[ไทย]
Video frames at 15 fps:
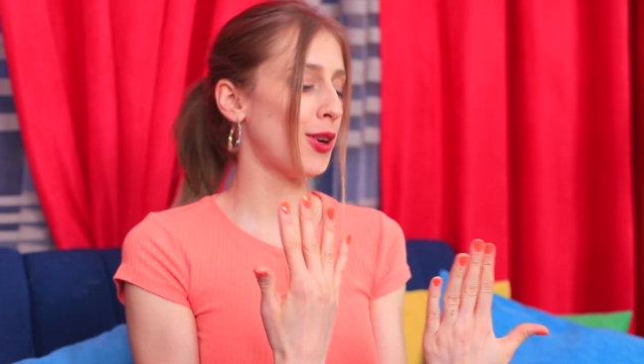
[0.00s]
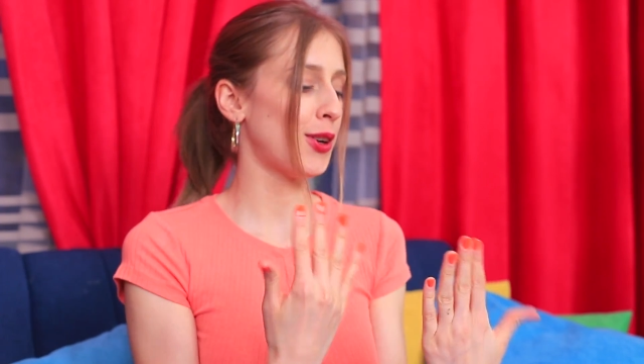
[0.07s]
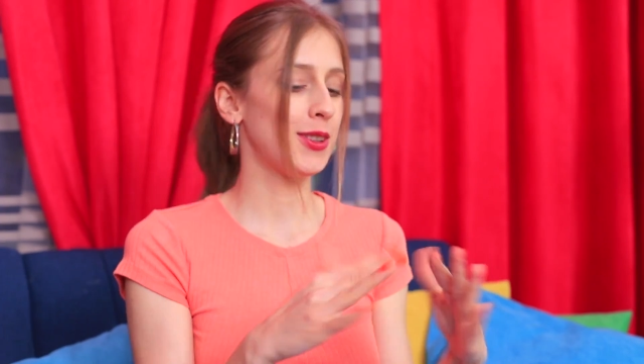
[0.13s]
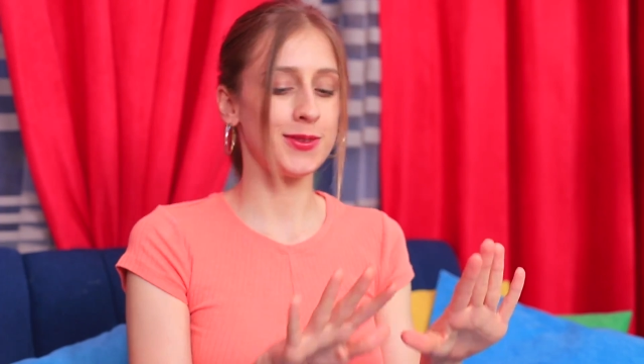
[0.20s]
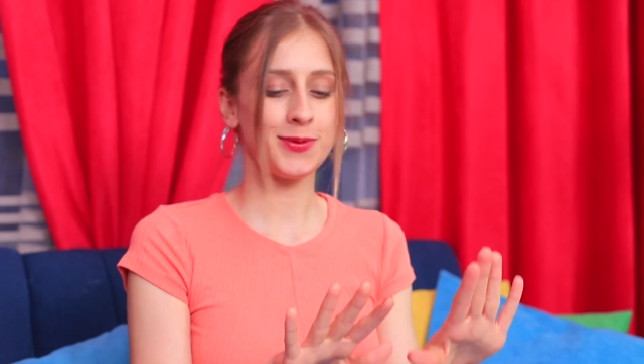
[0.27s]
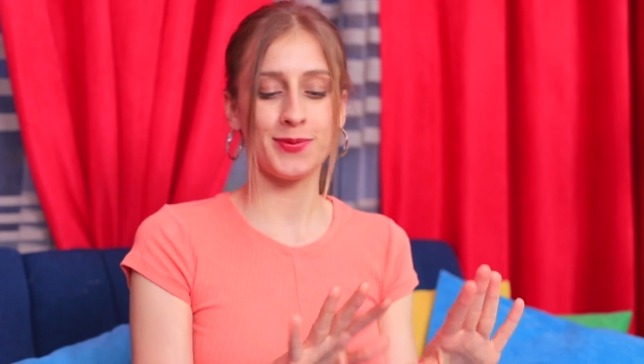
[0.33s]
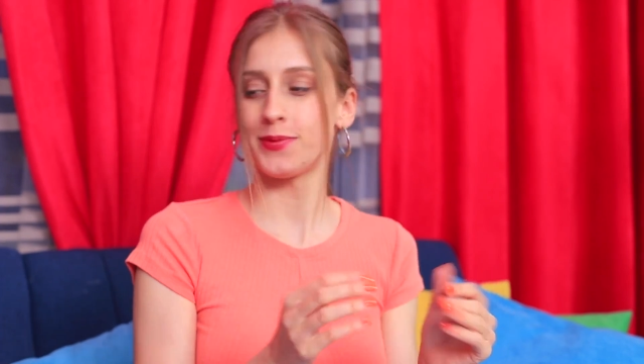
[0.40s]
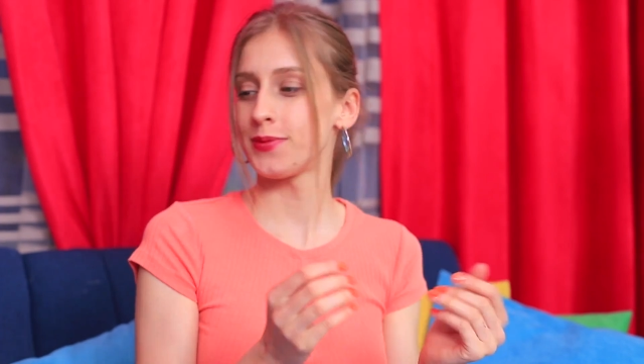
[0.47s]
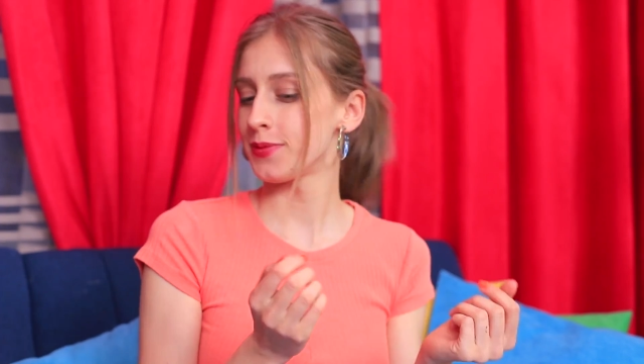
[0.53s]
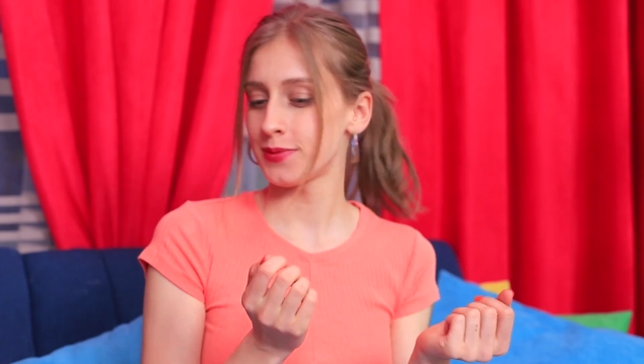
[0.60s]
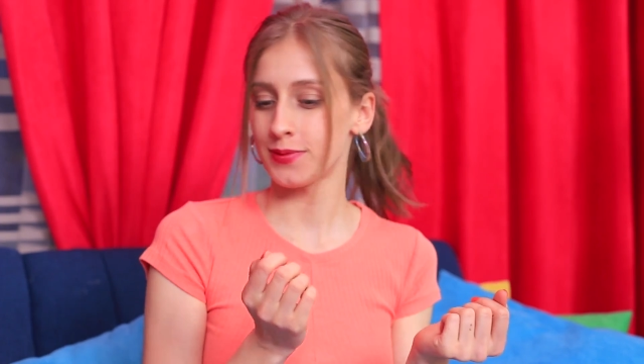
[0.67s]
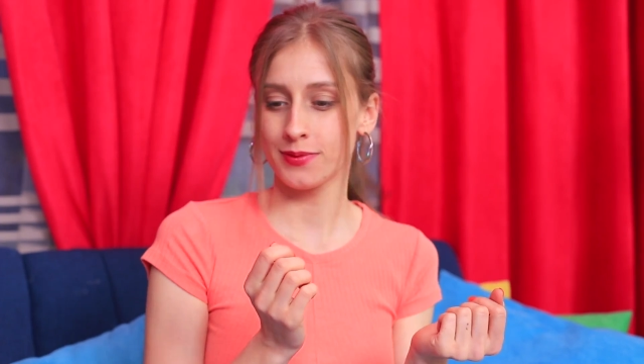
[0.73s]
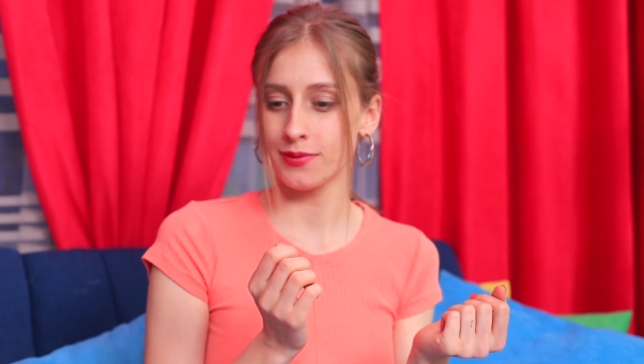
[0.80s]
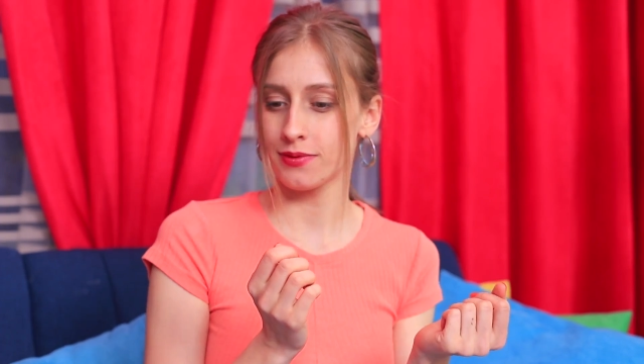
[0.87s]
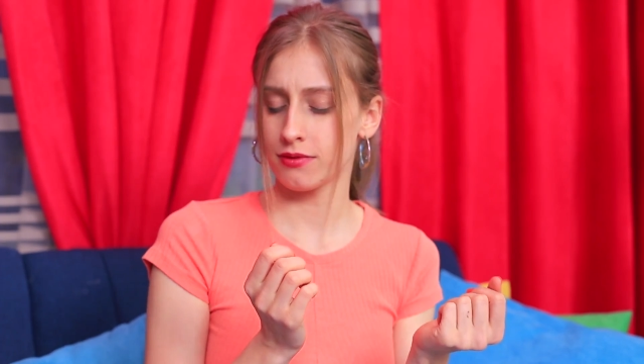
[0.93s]
เพื่อนของฉันกำ
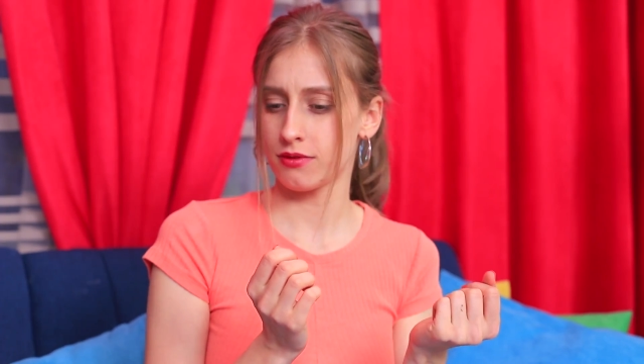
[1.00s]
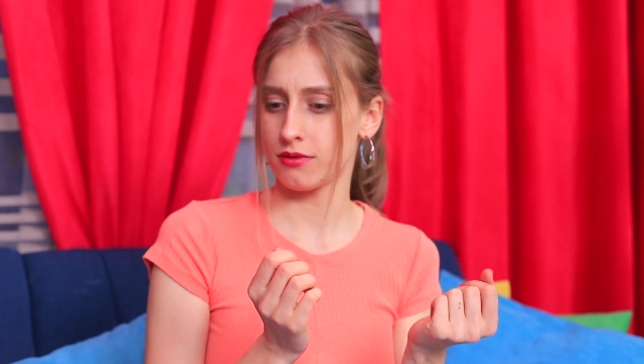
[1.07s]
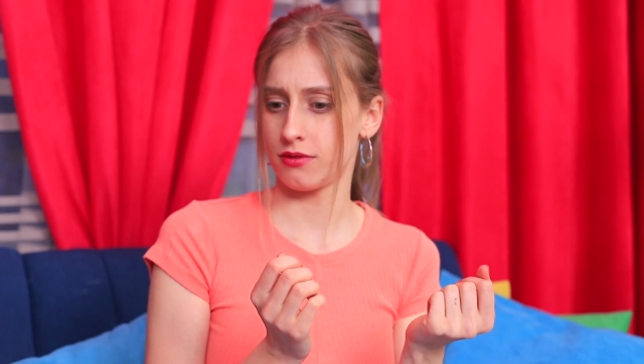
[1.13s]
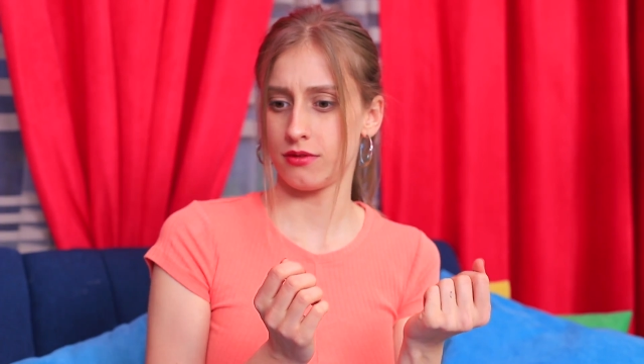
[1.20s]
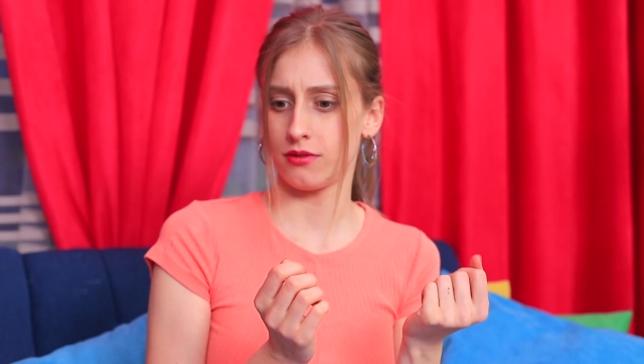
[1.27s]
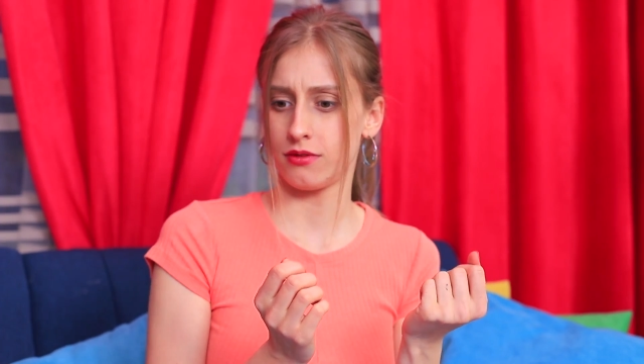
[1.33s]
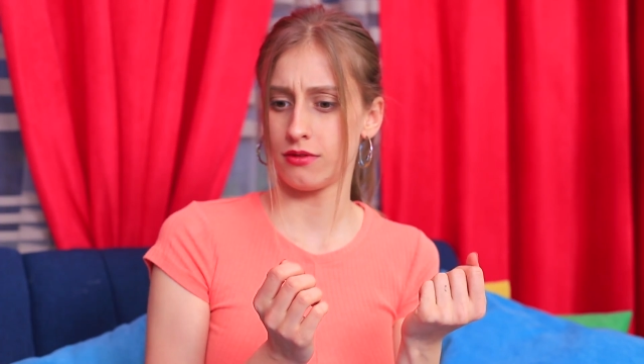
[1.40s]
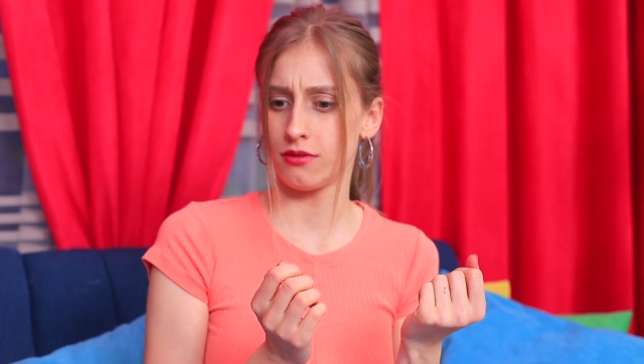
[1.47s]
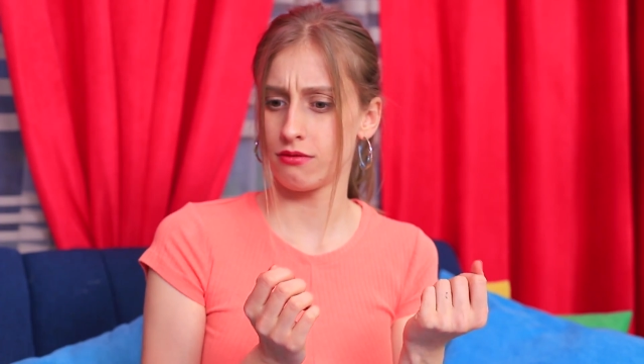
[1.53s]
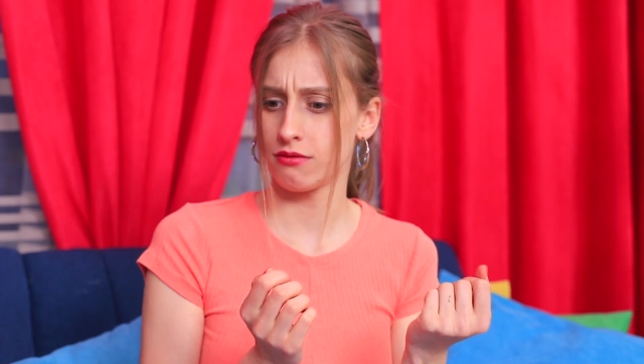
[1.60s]
ลังทำอะไรอยู่ล่ะ